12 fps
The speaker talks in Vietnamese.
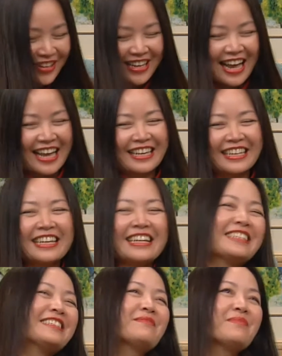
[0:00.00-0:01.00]
ngày
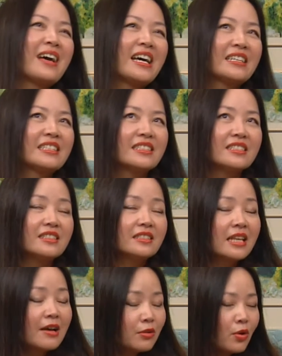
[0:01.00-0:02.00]
Nhưng mà
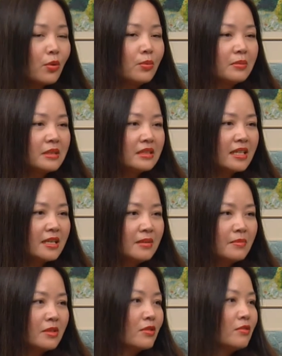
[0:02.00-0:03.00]
sau cùng thì
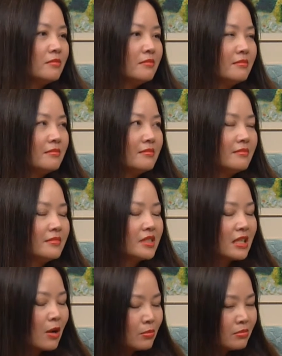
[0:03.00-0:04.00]
mình cũng
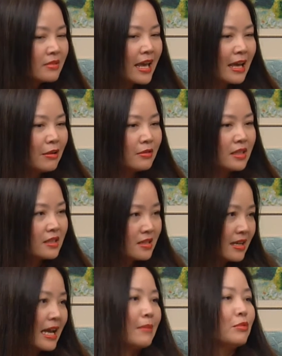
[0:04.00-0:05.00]
sống theo cái
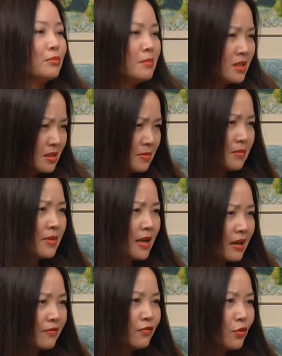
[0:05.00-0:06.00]
tình cảm của mình thì mình mới
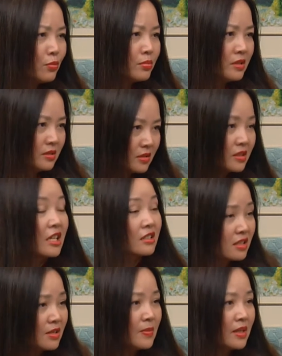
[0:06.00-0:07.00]
hạnh phúc được thật
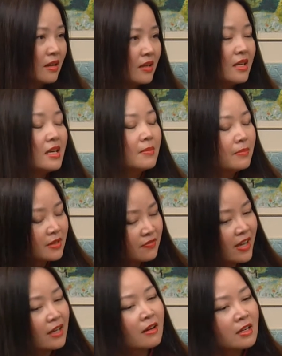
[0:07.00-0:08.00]
sự mà nói ừ. mình
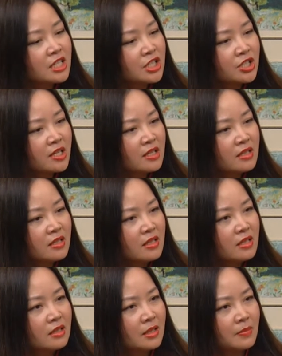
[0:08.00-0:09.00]
phải có lý trí
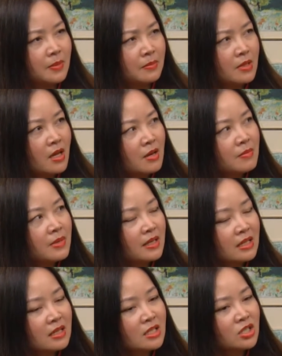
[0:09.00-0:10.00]
nhưng mà nếu mà
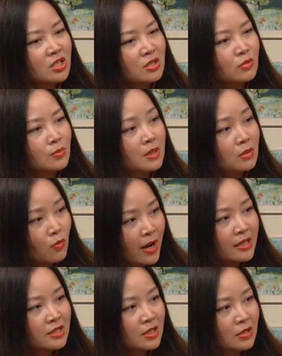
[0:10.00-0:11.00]
cái lý trí của mình quá
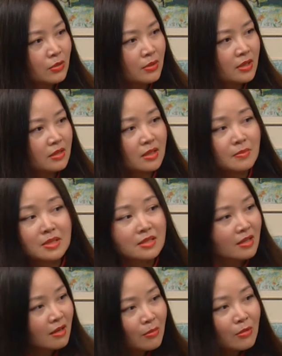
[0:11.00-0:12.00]
nhiều á, thì mình
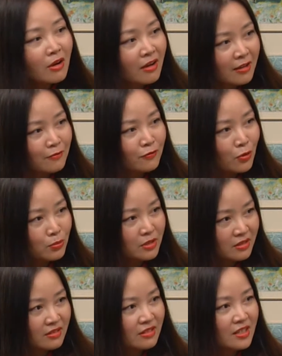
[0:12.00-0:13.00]
sẽ không còn hạnh phúc ừ.
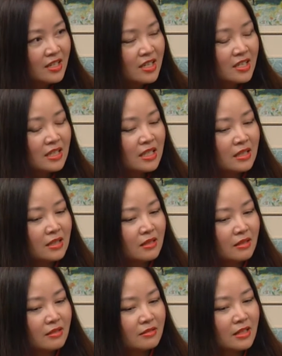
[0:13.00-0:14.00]
nữa thì
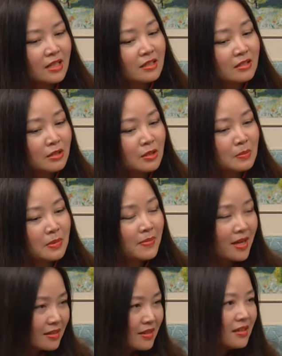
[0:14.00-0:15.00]
ờ, cái người mà
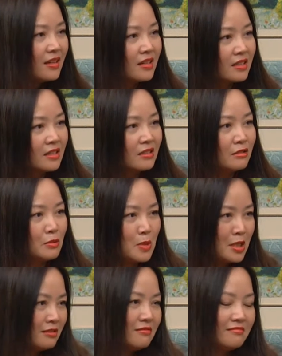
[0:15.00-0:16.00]
bản lĩnh là cái người
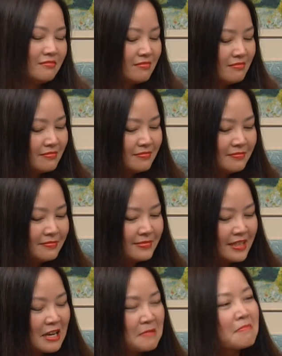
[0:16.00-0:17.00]
biết
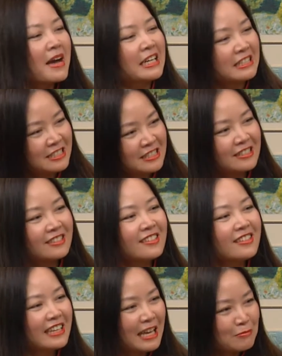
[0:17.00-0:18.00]
cân bằng giữa
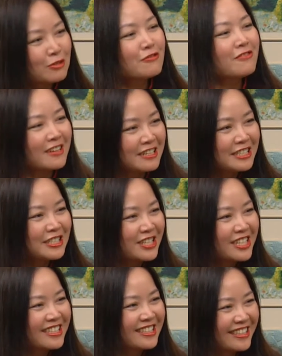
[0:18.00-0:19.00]
cảm xúc và lý
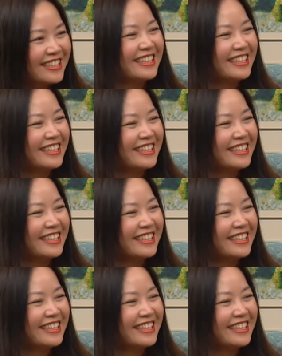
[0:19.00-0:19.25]
trí dạ.